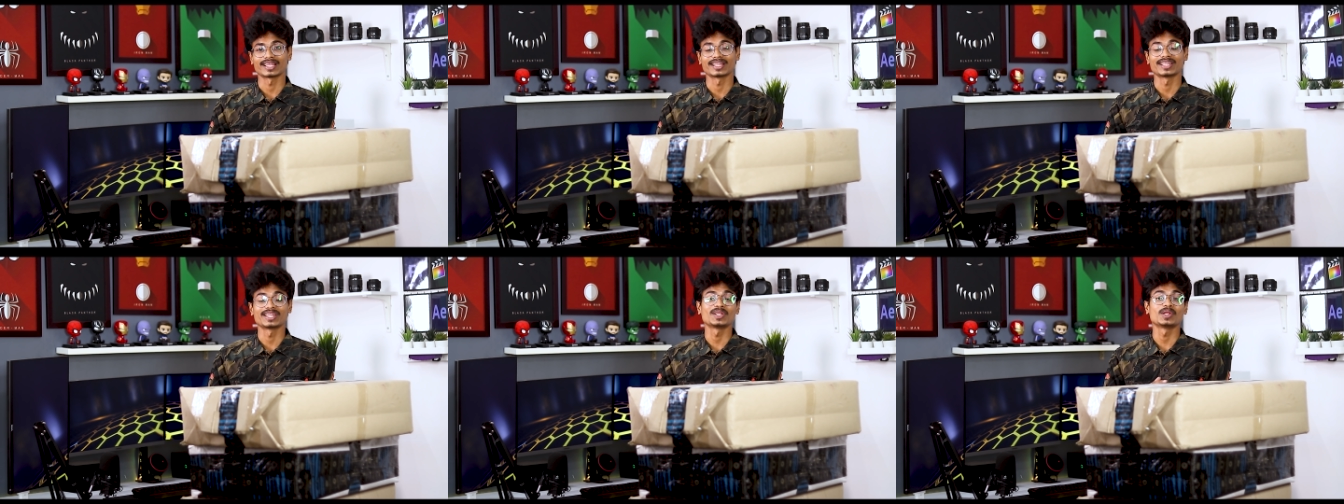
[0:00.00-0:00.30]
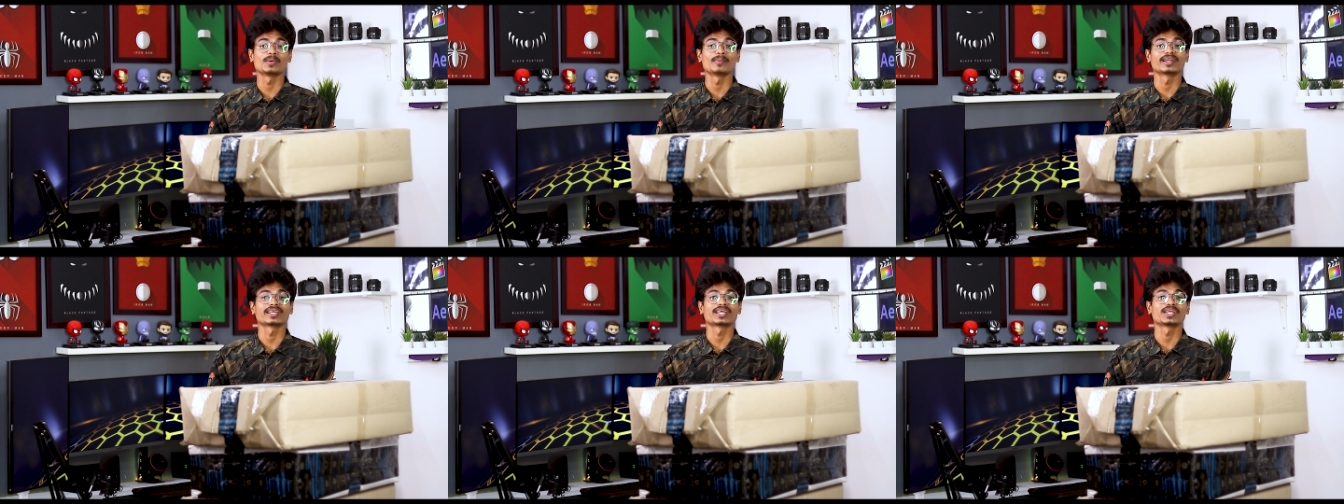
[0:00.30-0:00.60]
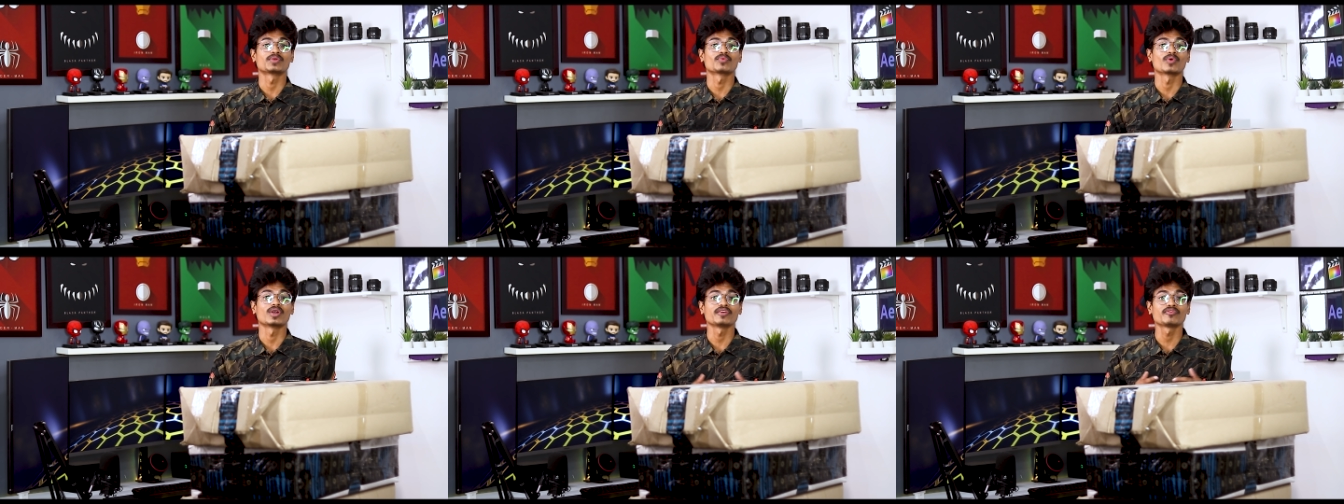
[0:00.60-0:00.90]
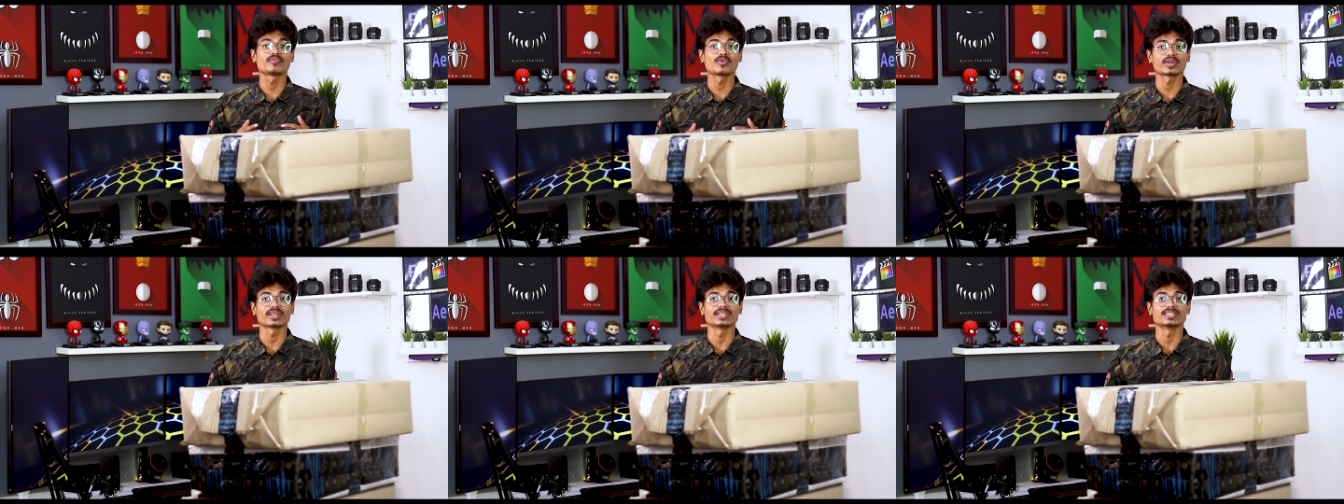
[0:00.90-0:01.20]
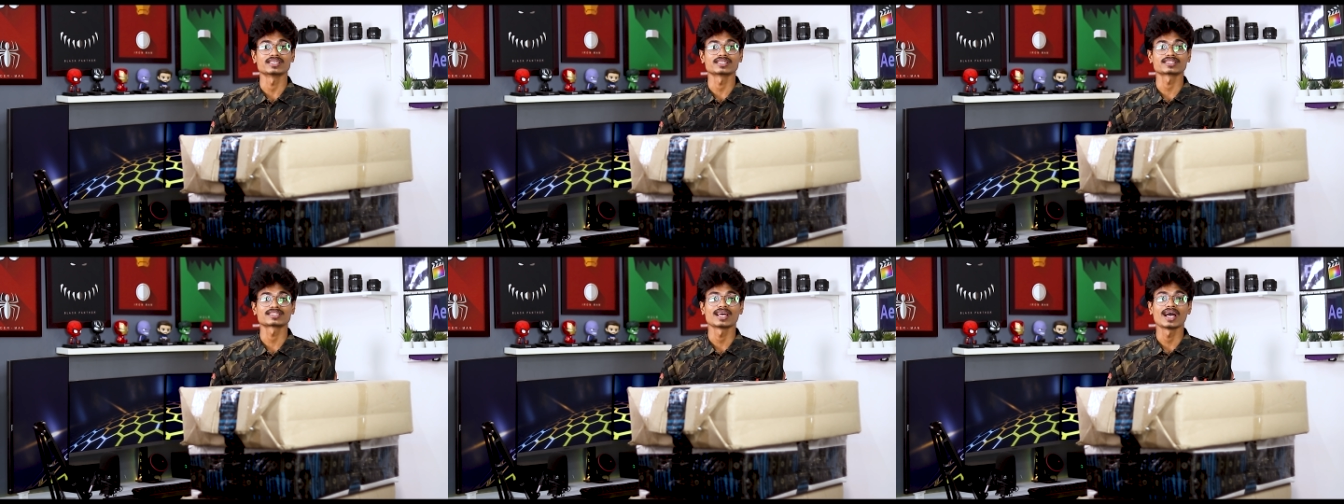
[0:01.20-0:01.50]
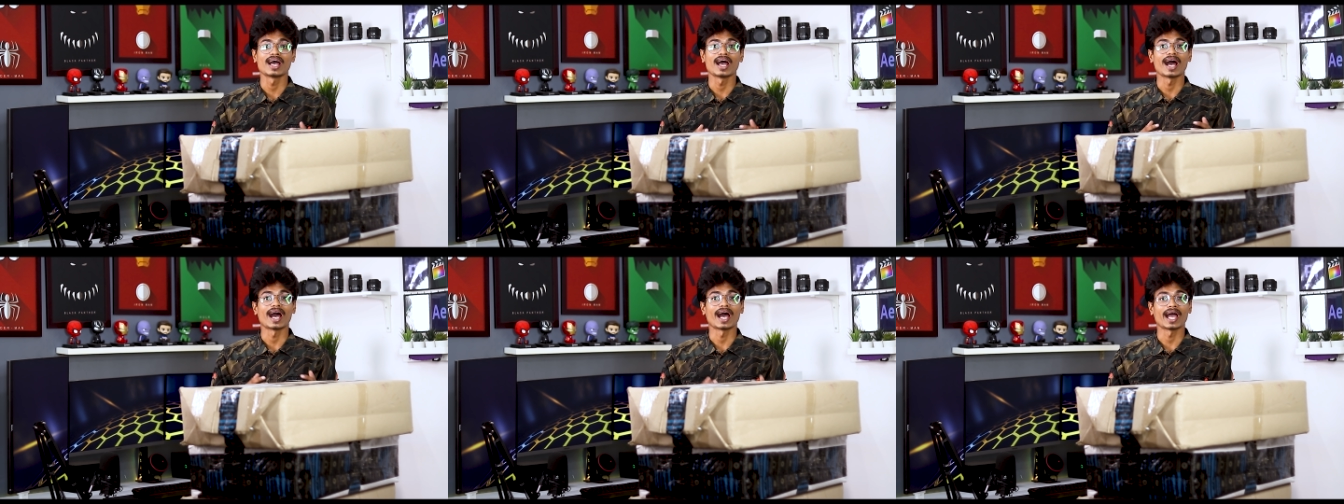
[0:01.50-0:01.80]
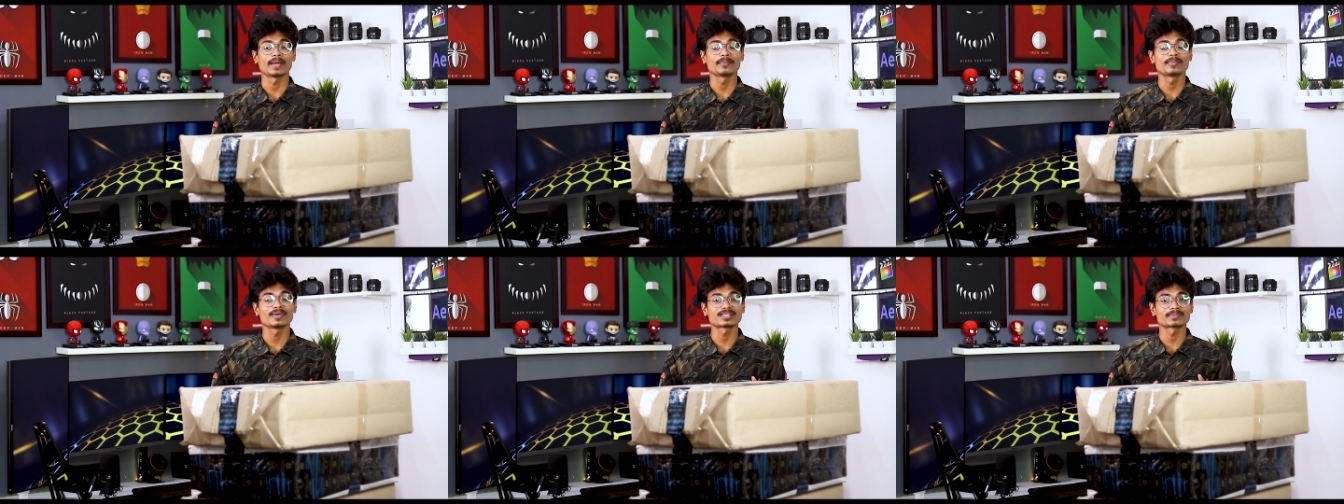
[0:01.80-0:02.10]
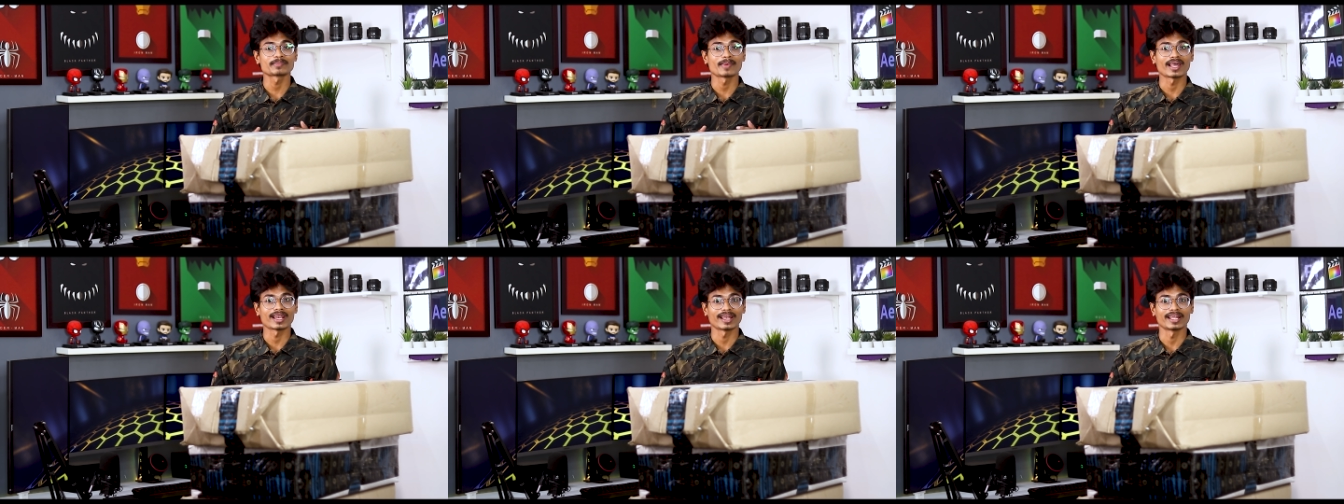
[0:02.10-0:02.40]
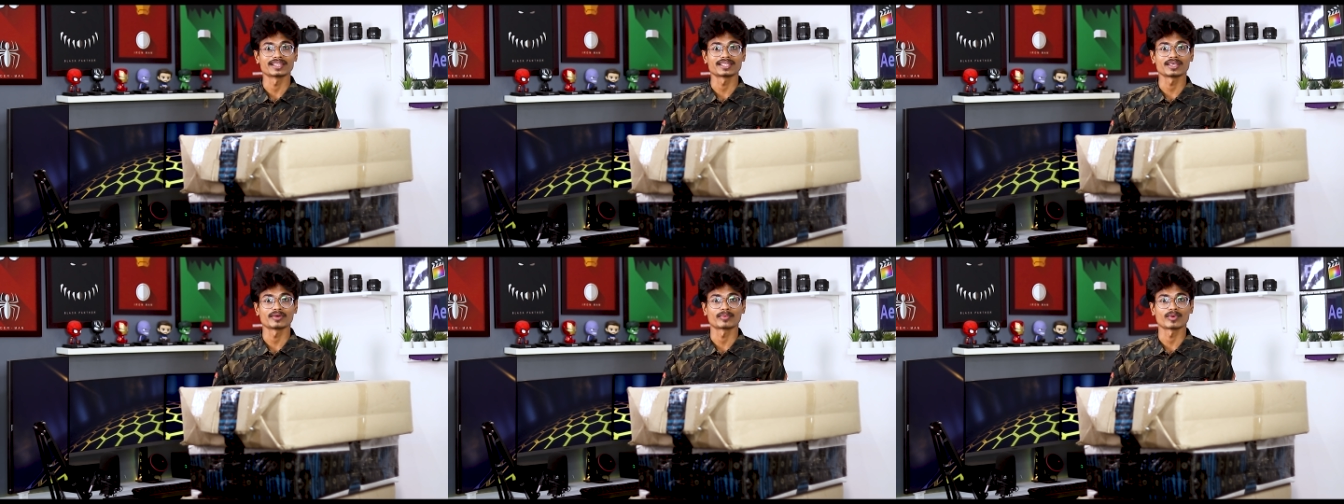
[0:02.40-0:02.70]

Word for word: దీనిలో మనకి ట్వంటీ ఫోర్ ఇంచెస్ ఐపీఎస్ ప్యానల్ అయితే